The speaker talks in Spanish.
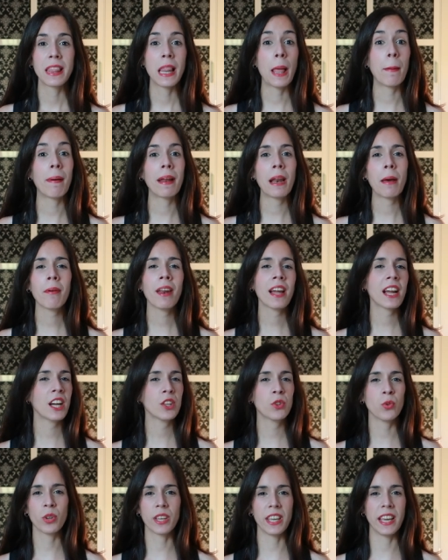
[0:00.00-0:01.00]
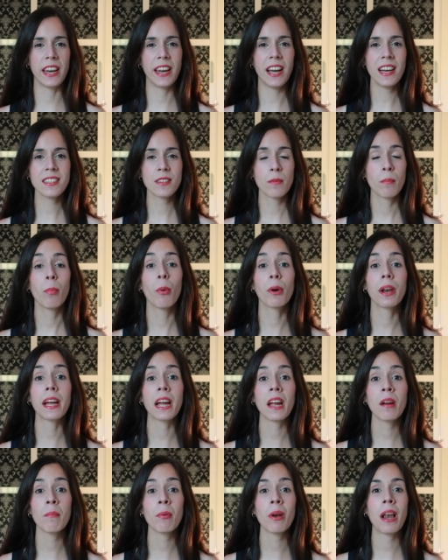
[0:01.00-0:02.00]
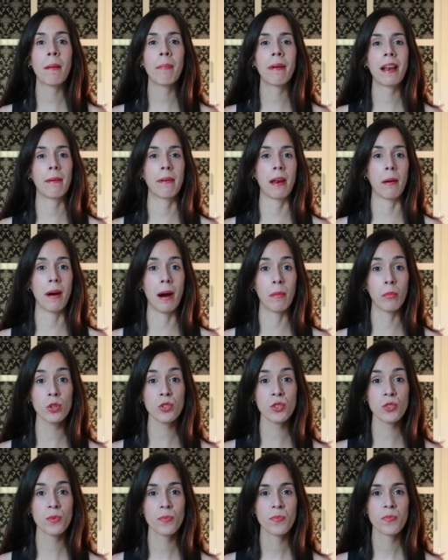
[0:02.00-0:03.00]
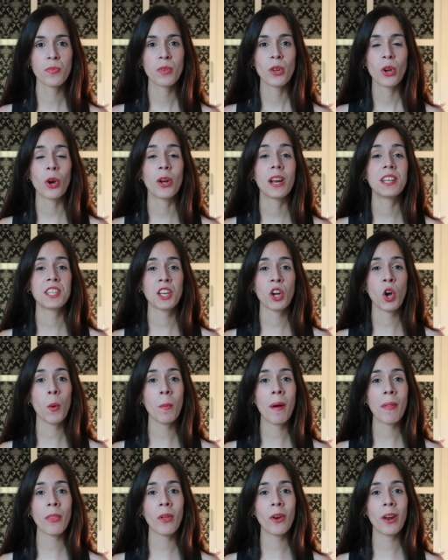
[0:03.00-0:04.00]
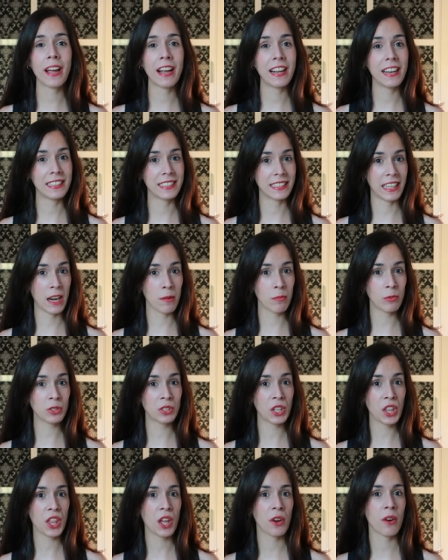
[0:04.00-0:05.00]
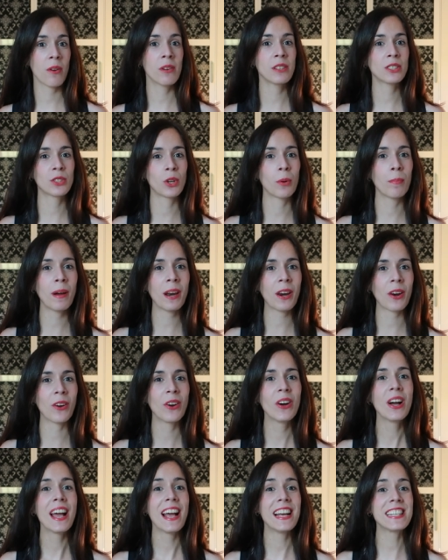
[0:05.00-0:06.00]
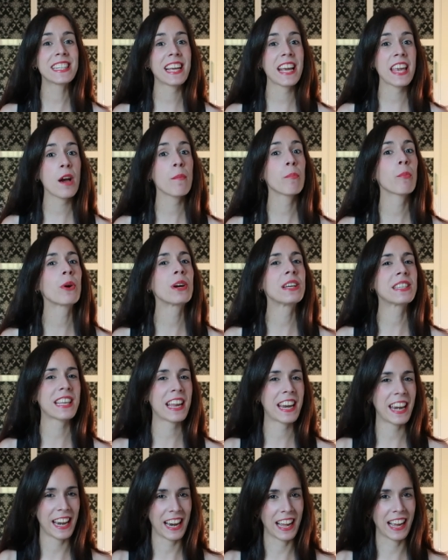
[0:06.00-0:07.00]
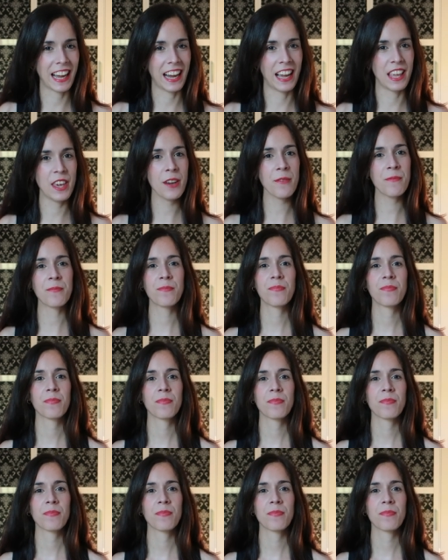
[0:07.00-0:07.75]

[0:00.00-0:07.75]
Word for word: la palabra que tú quieras, por ejemplo la palabra vamos. Con ese comando lo que le estaremos diciendo a nuestro perro es que ya puede salir a la calle.